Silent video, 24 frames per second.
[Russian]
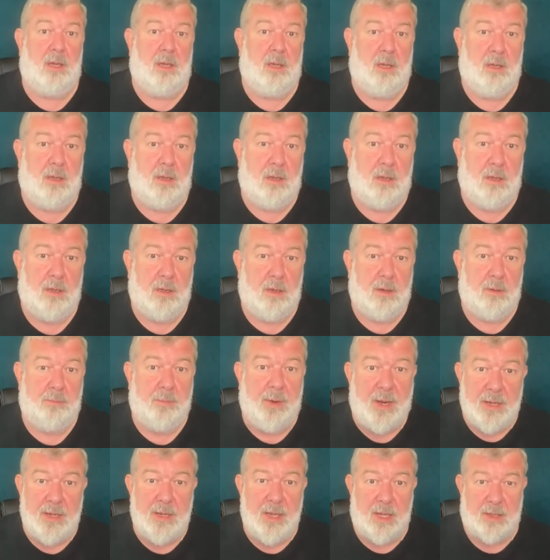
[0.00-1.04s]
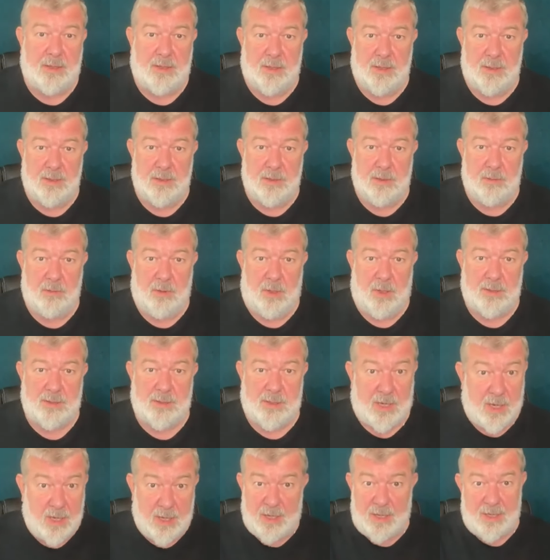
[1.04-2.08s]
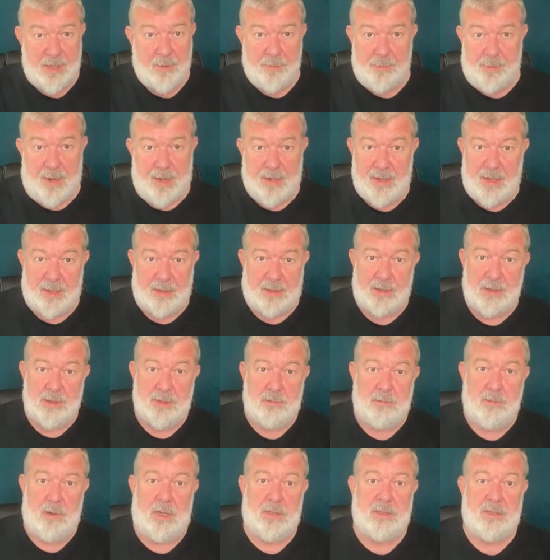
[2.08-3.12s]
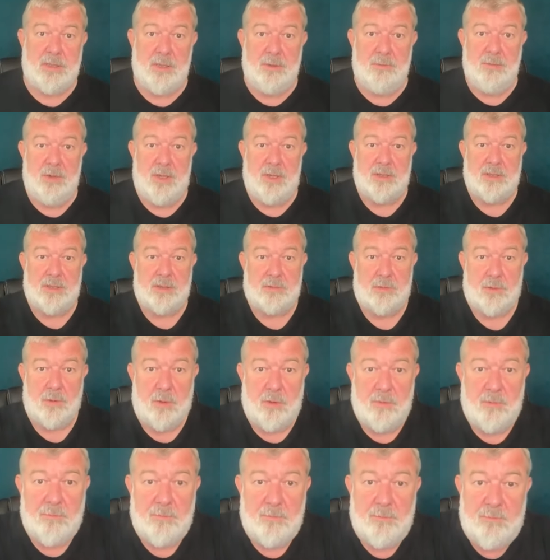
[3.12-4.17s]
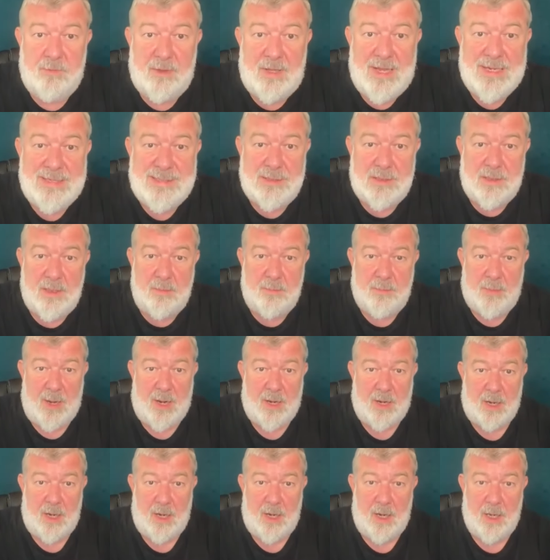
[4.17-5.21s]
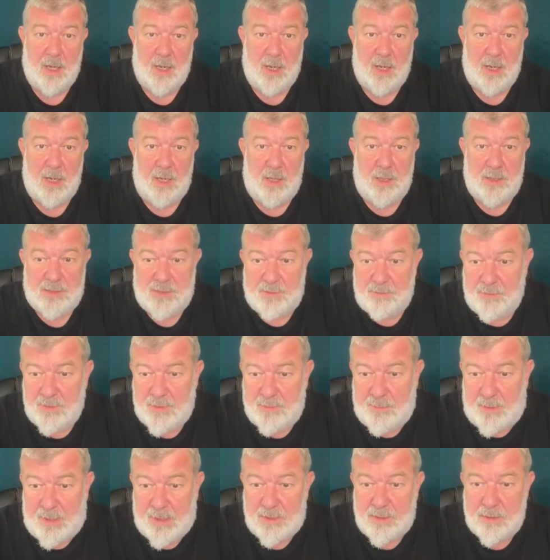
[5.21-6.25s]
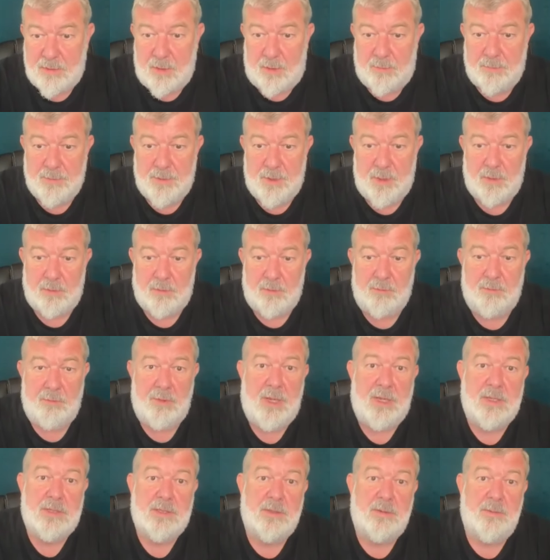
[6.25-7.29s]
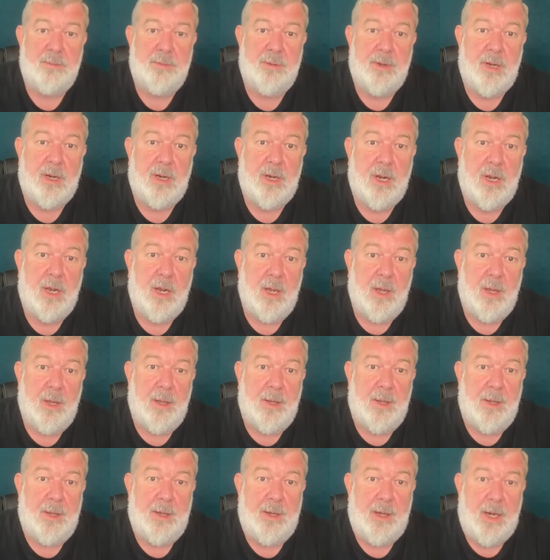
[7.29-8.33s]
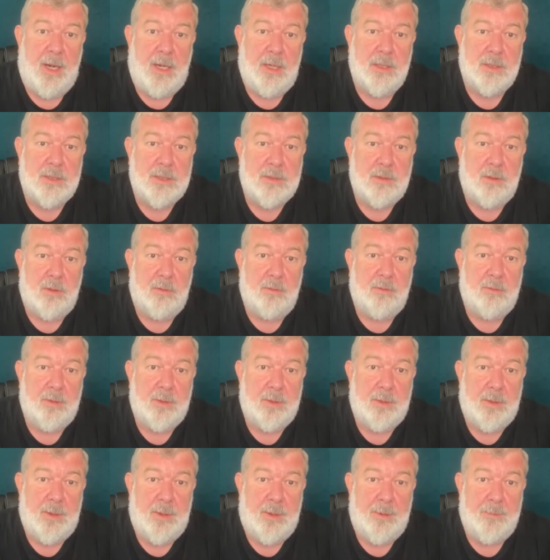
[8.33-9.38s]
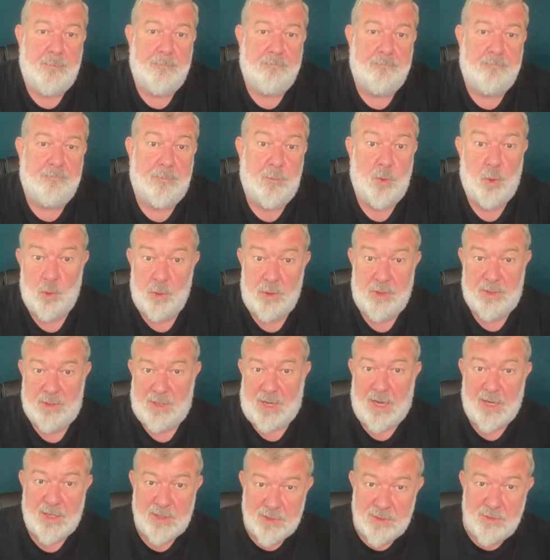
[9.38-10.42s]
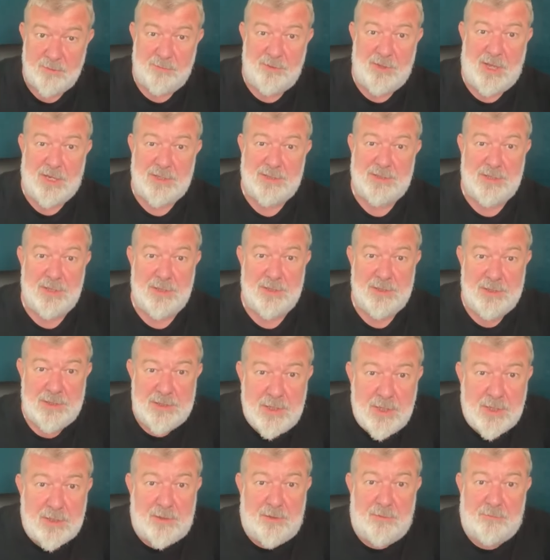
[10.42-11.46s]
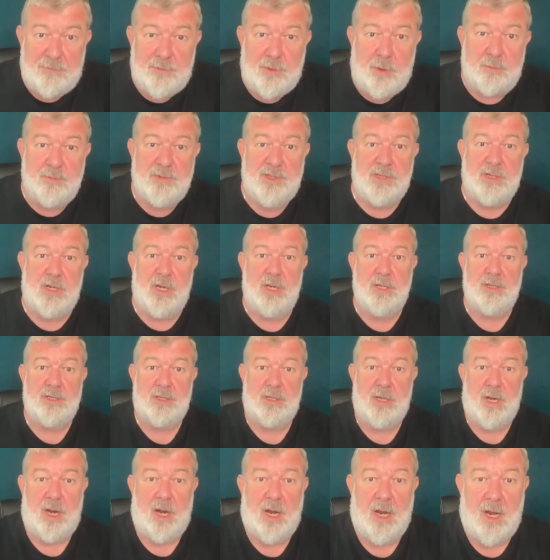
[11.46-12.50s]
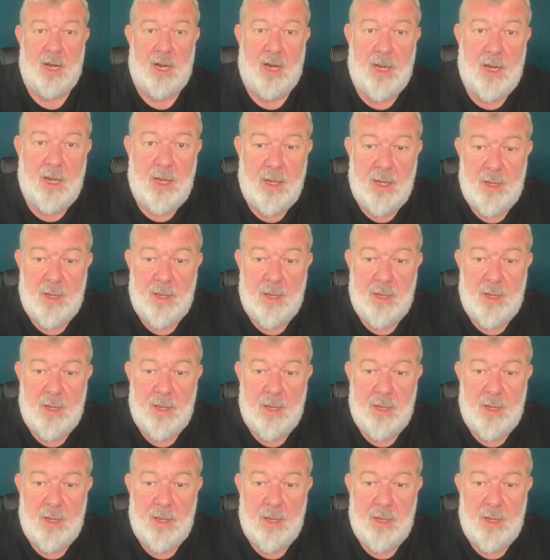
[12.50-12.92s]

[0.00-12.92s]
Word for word: э, понятная ситуация. Когда непонятная ситуация, имеется только власть топора. Если вы способны эту власть топора реализовывать, да? ну и, конечно, власть инстинктов, в том числе и страха,